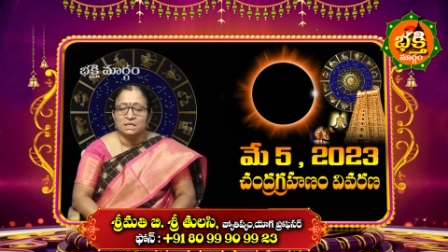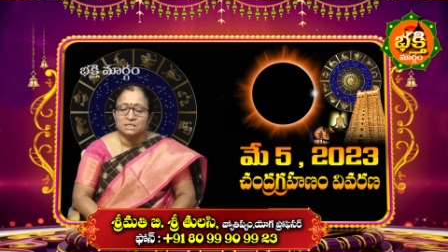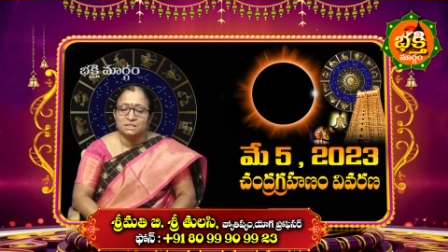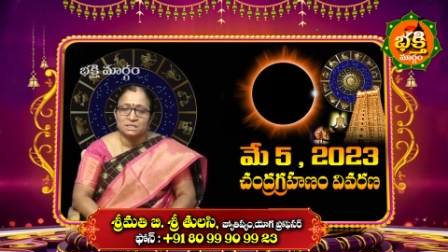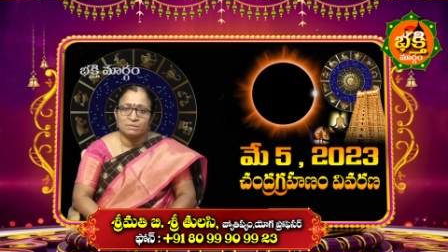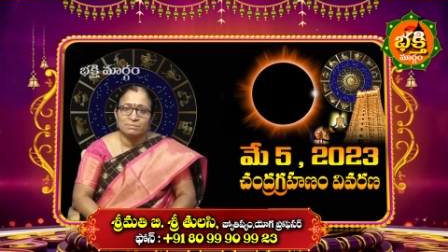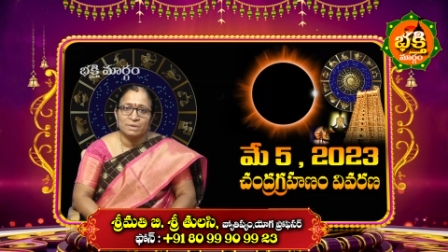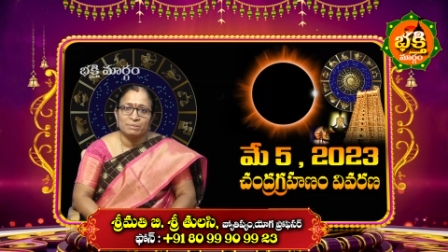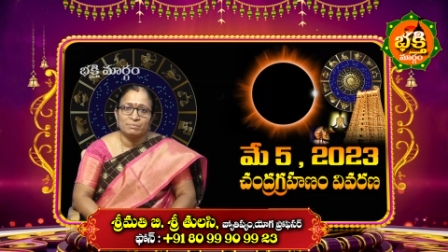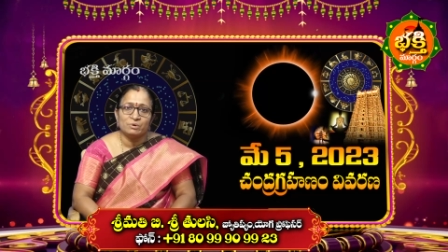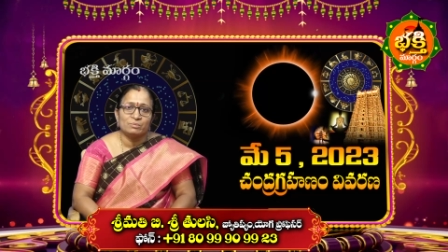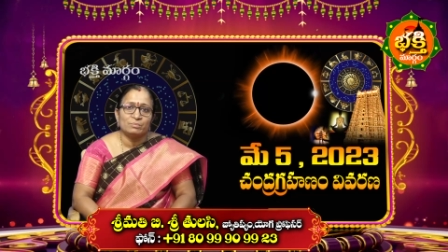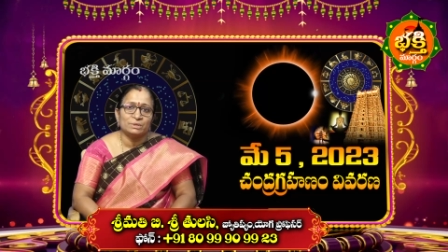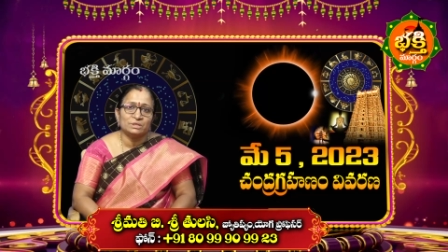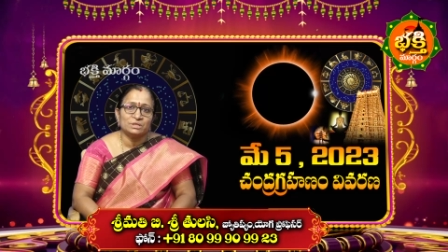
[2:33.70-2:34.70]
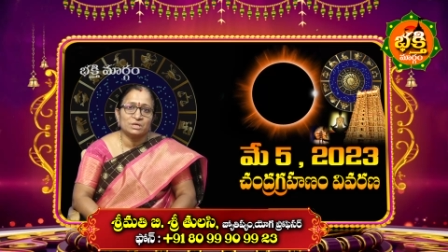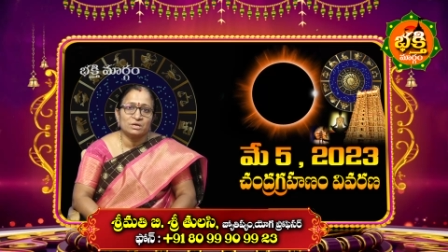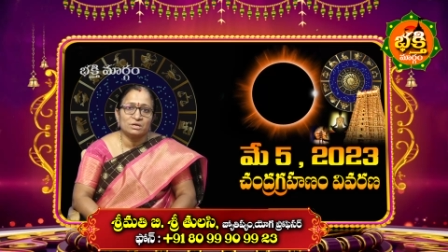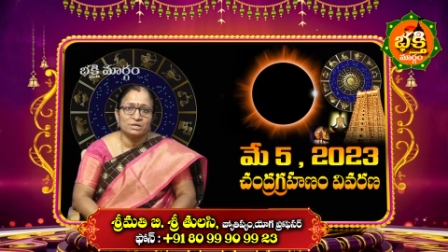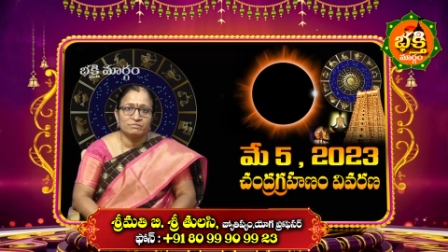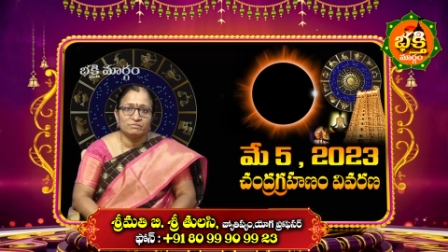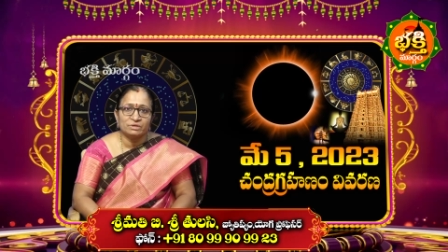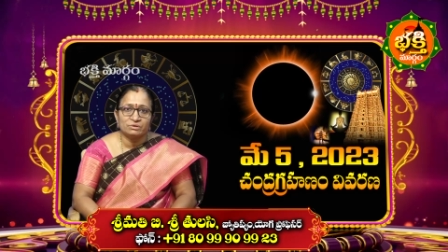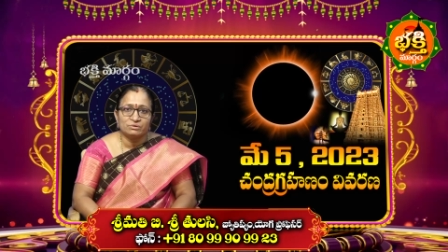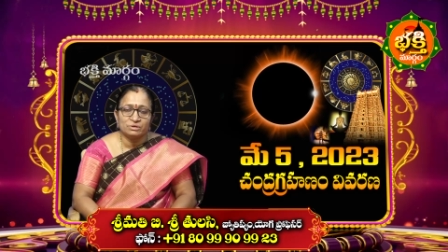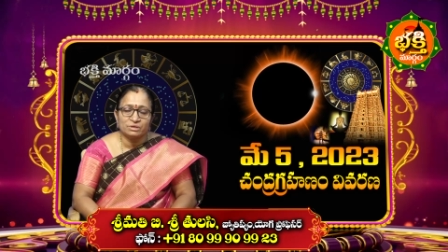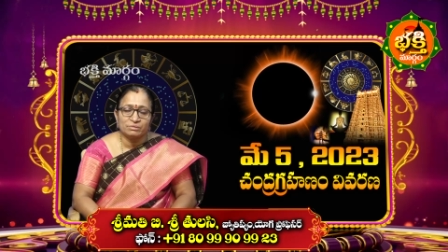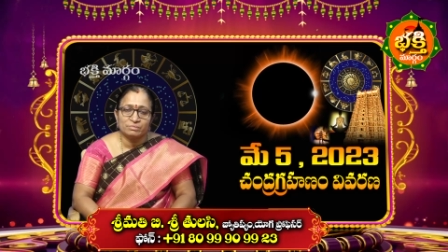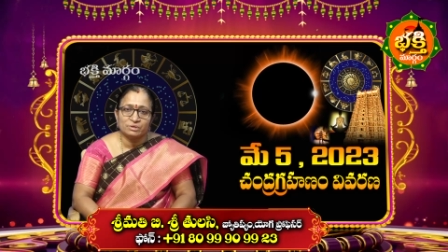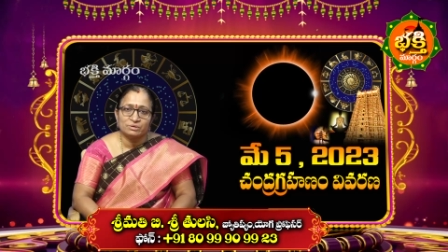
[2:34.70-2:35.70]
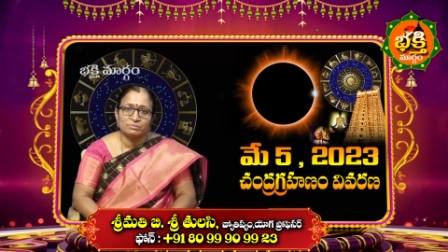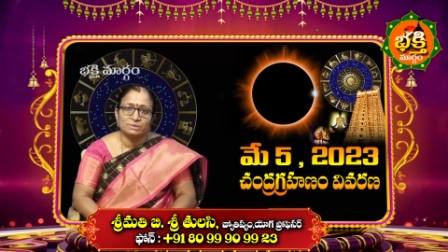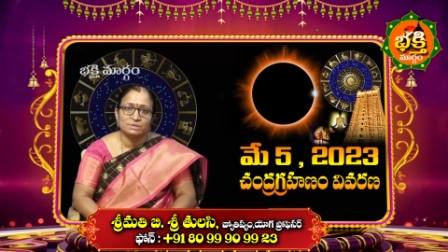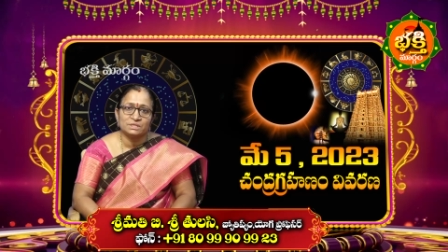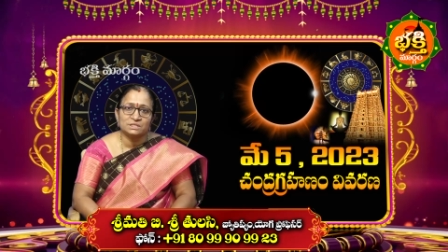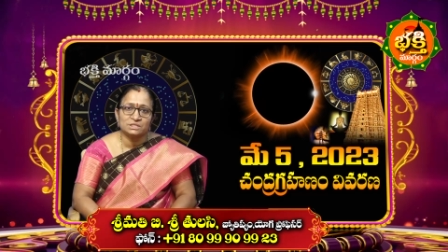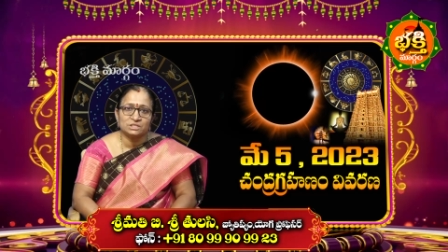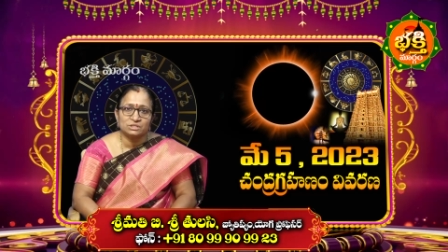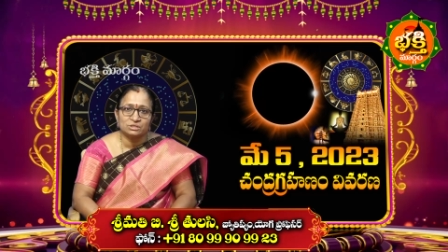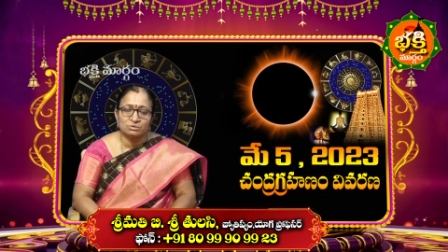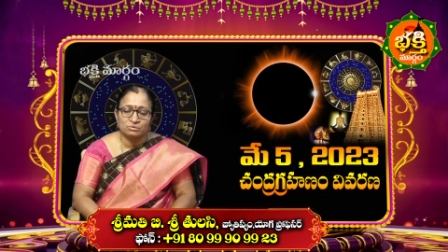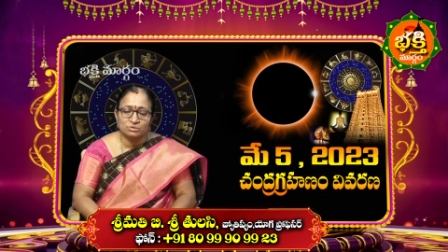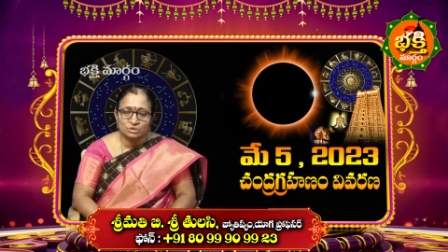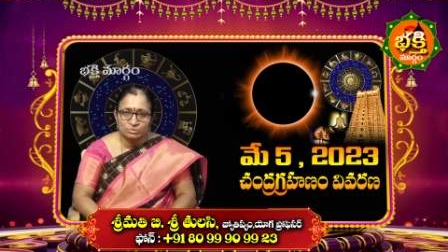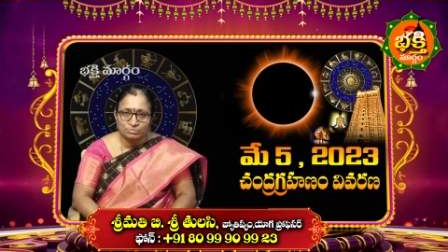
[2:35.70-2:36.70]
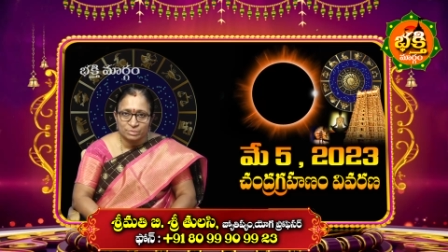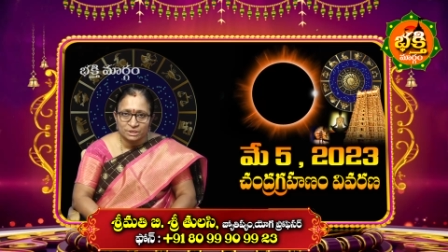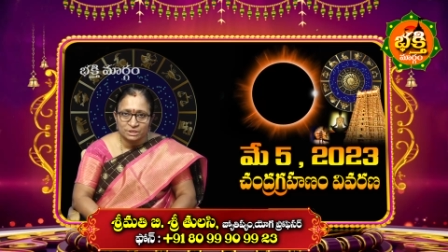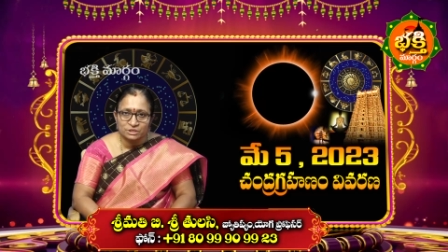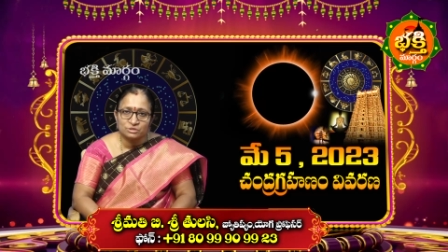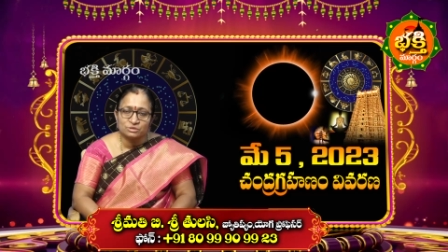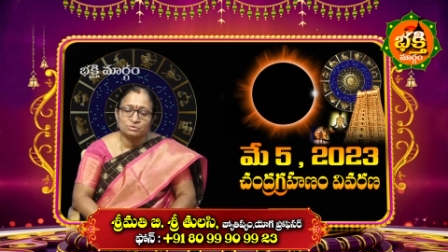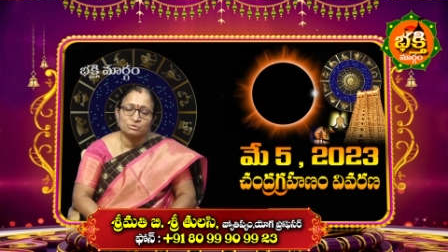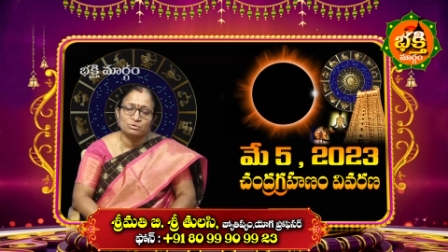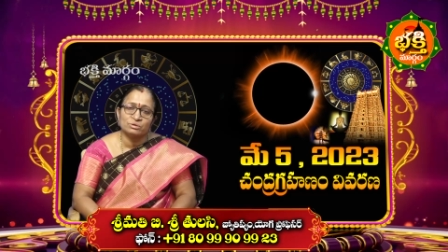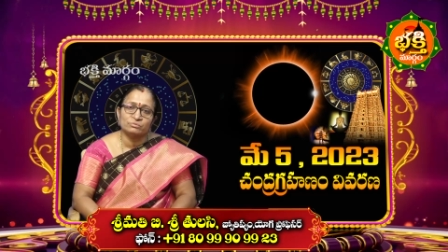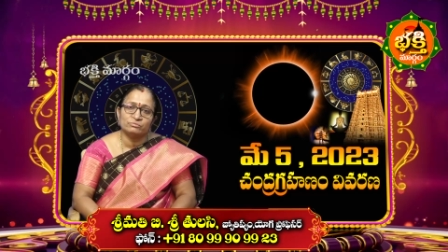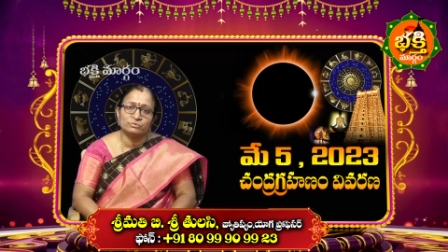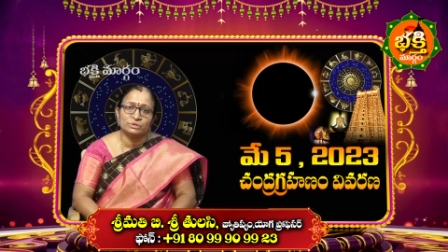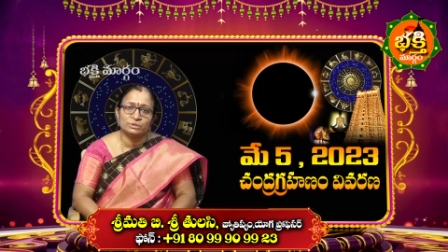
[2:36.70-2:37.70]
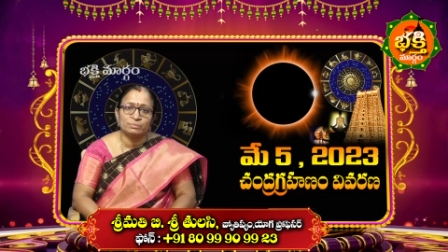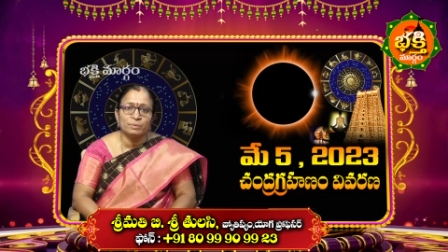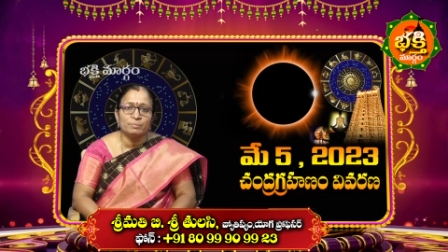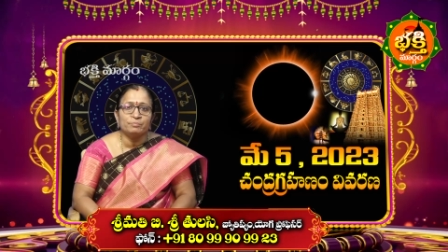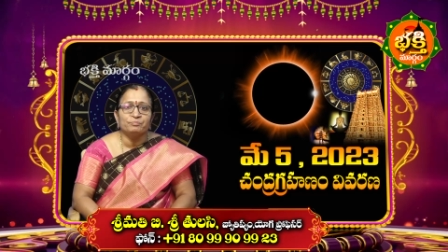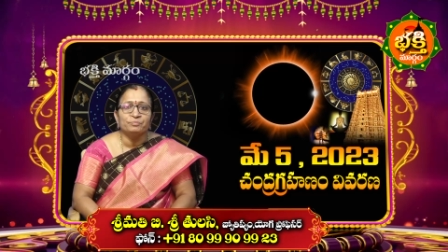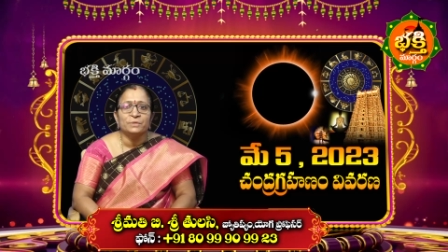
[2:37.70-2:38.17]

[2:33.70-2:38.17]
ఈ సమయంలో మంత్రాలు ఏవైనా ఉంటే మీరు మంత్రసిద్ధి కోసం పఠించుకోవడం ఉత్తమం